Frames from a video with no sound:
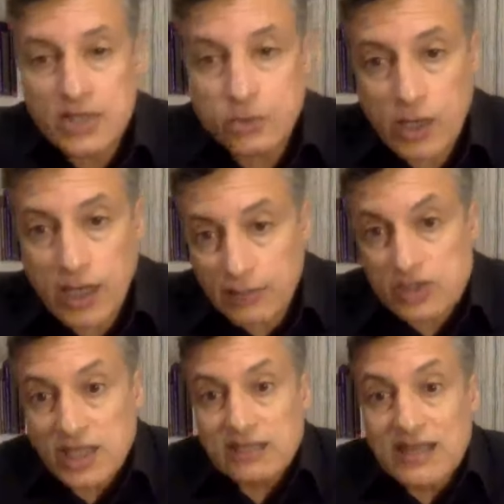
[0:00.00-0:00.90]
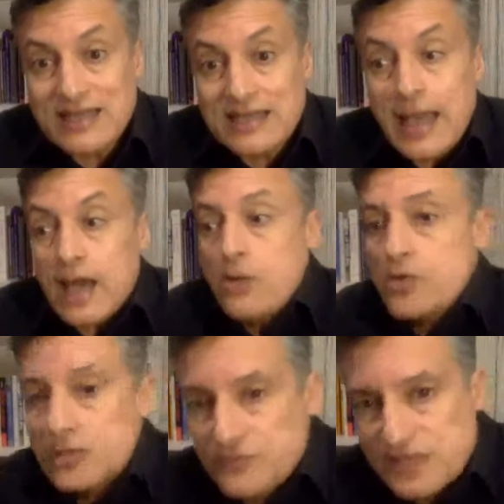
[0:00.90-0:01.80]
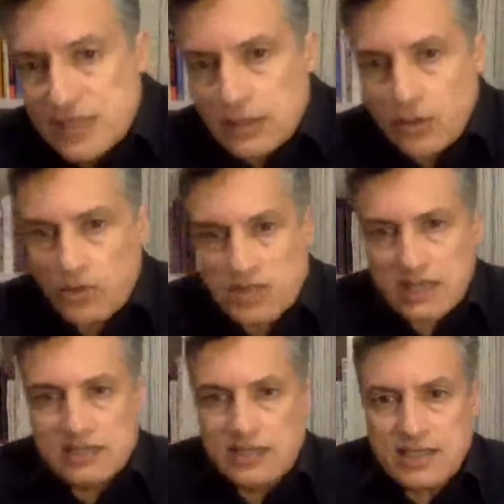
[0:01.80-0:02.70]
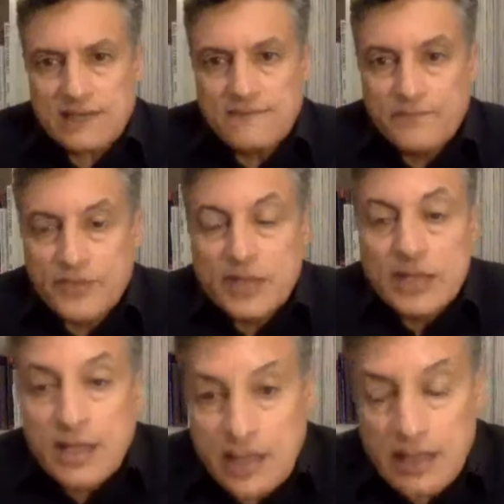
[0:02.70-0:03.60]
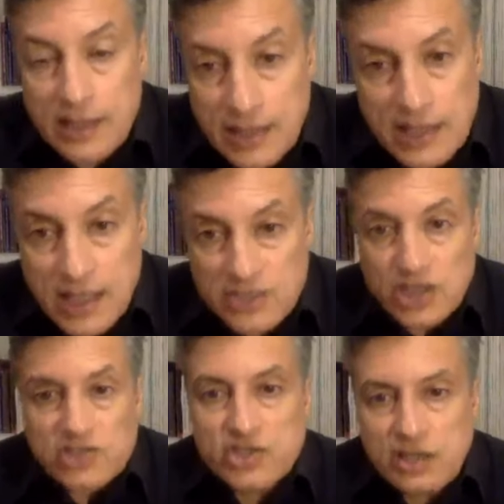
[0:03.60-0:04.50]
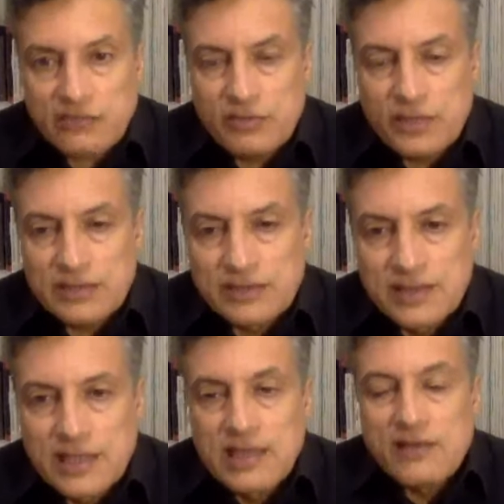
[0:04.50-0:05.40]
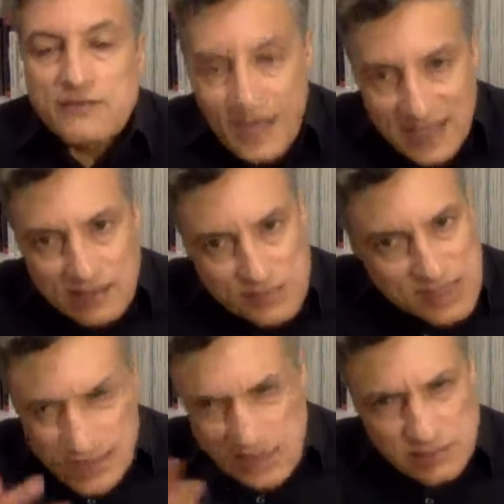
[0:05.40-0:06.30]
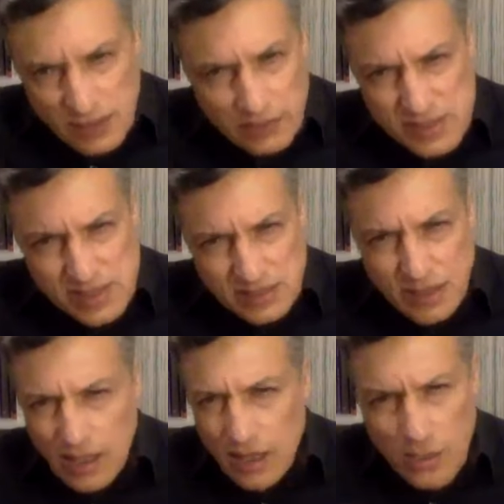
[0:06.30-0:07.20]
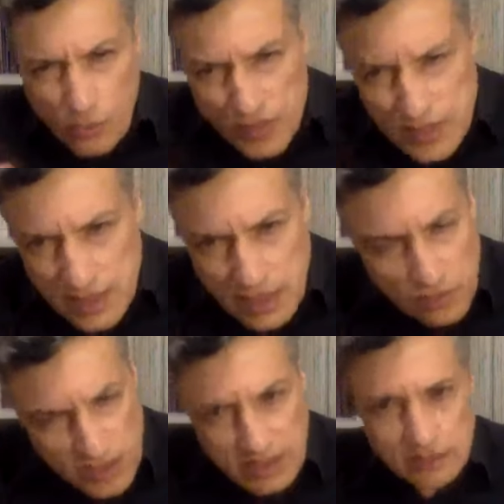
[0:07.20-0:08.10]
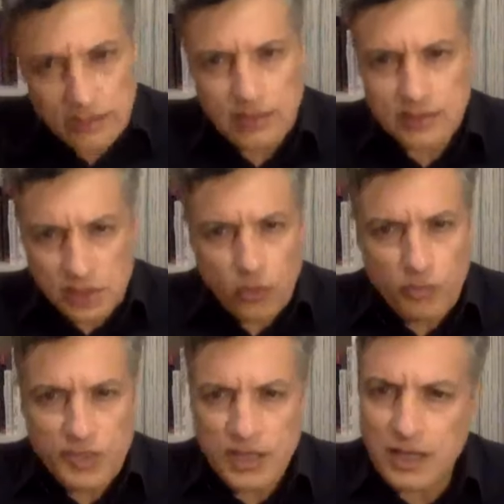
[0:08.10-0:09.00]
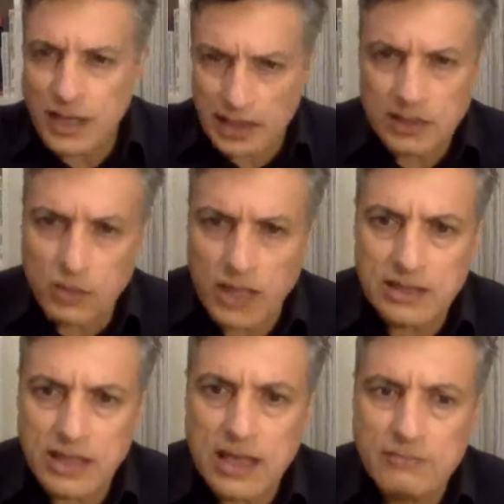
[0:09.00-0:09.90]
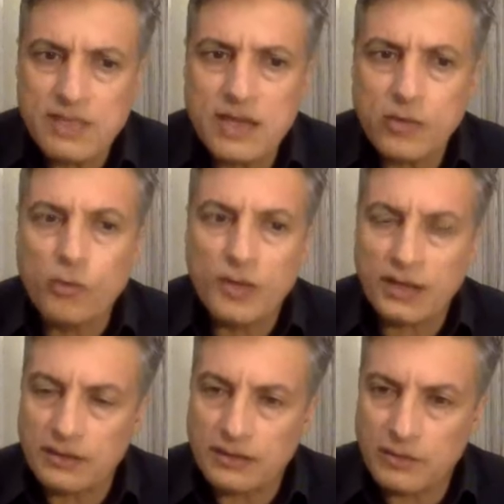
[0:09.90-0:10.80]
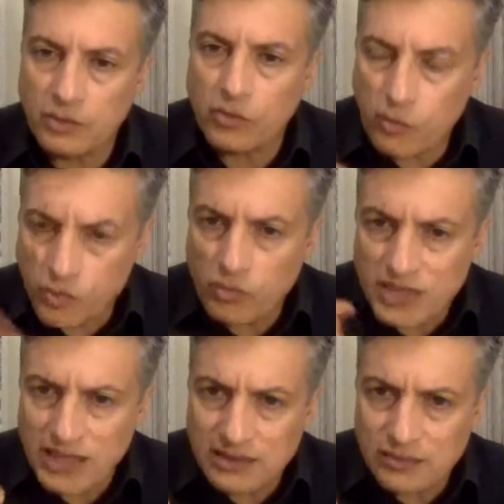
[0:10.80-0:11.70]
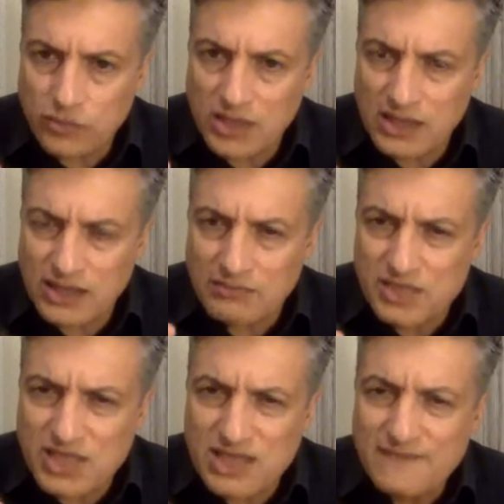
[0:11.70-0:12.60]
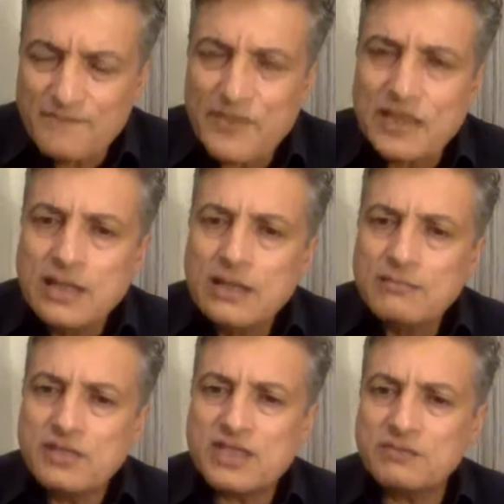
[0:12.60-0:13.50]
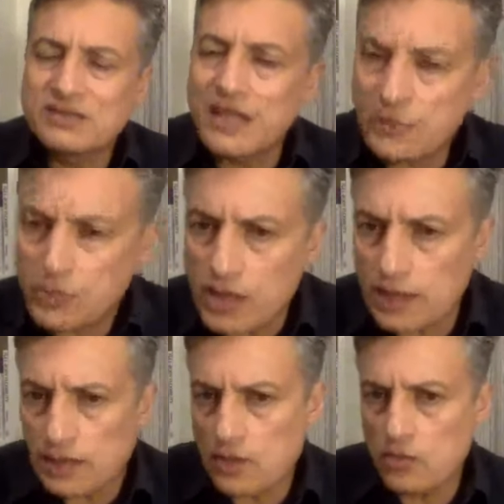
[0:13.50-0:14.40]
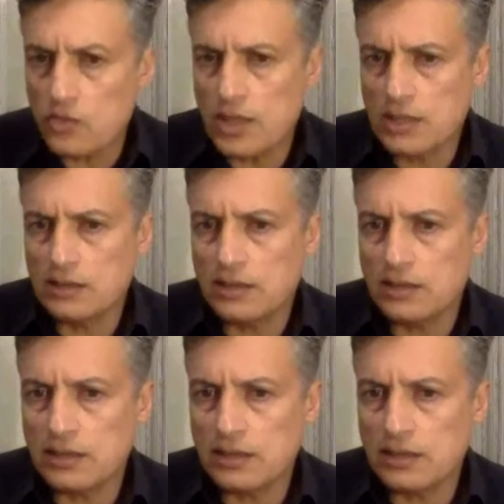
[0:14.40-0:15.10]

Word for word: اش وقع باش نقدر انا نحاول نفسر للقراء ديالي آه، اش اش طاري في البلاد فغير هذه المساله تتبان بسيطه وبديهيه ولكن ثقوا بها عندها واحد الاهميه كبرى وملي كنقول هذا الكلام ماشي ماشي بالضروره انه هذا